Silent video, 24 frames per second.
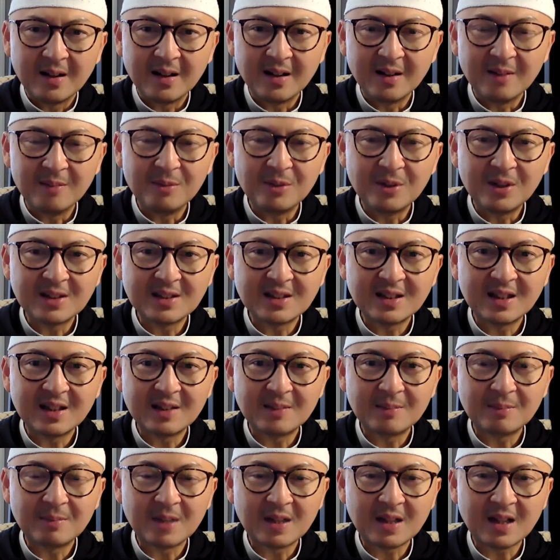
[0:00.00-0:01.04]
eh, mungkin
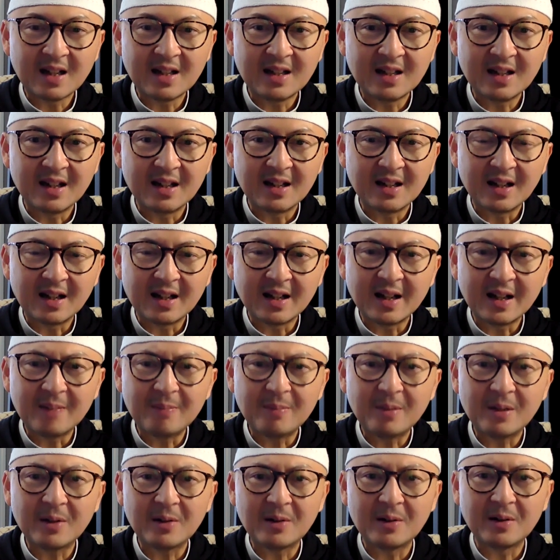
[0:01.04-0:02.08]
sedikit bertanya ya
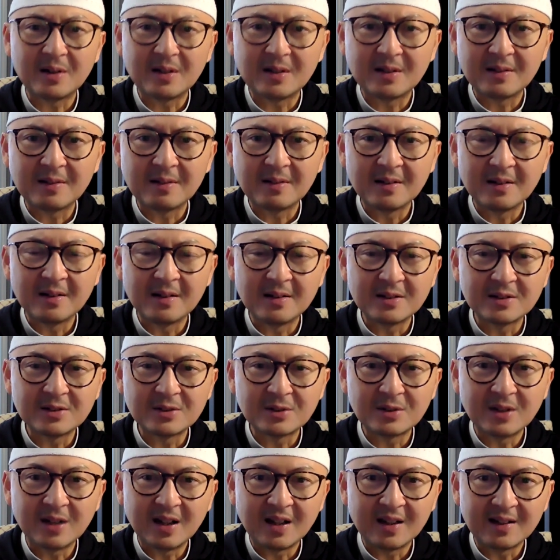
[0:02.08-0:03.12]
kenapa kok
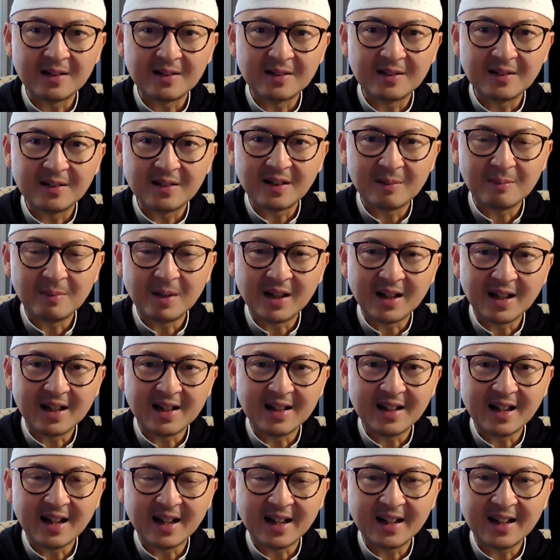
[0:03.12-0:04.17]
sudah
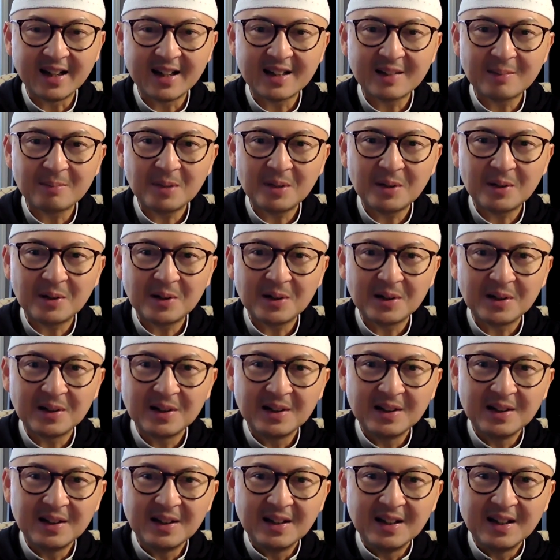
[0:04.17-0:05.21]
kebaikan di akhirat tapi kok
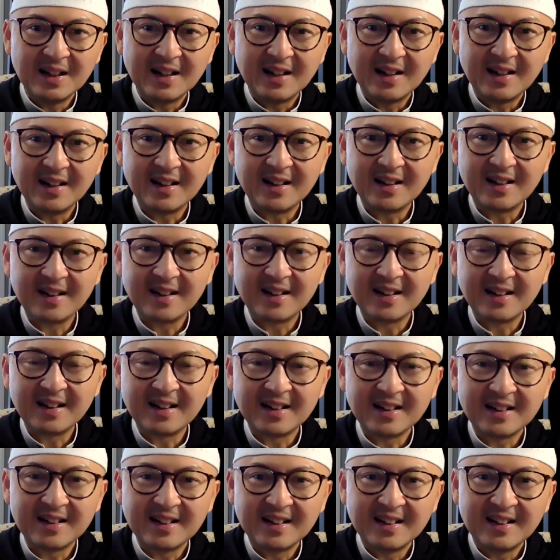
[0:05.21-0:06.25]
uh,
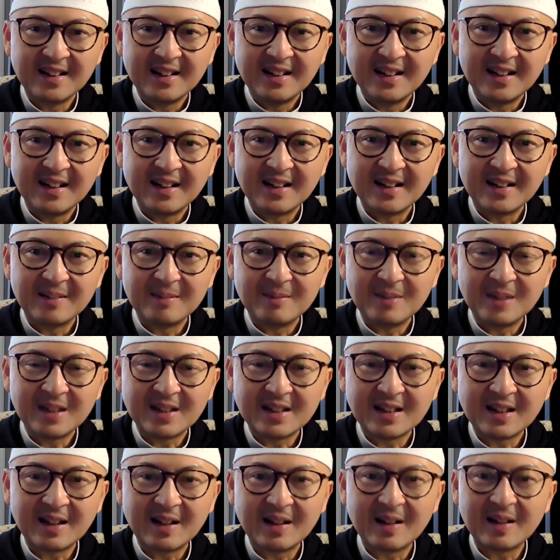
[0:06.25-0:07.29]

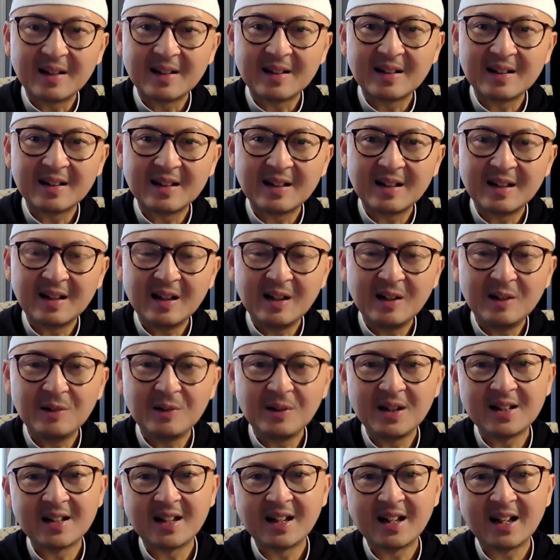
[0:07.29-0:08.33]
minta
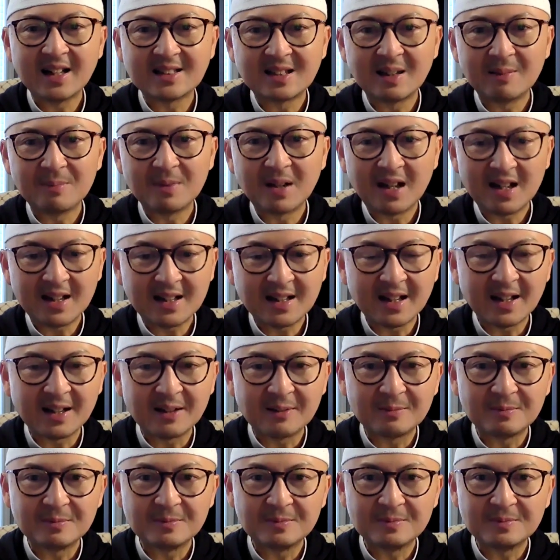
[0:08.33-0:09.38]
dilindungi dari azab neraka
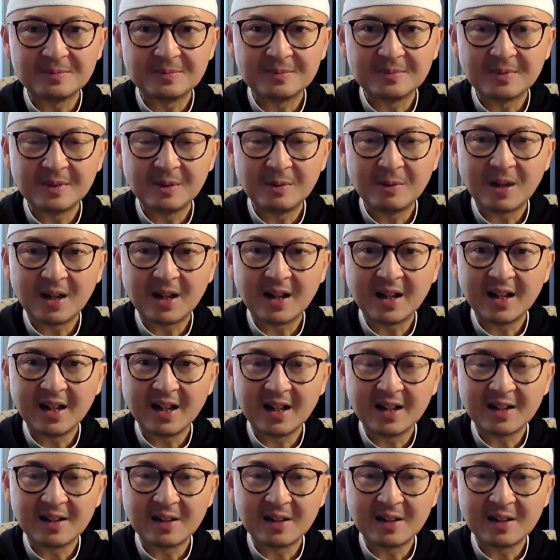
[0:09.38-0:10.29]
yuqina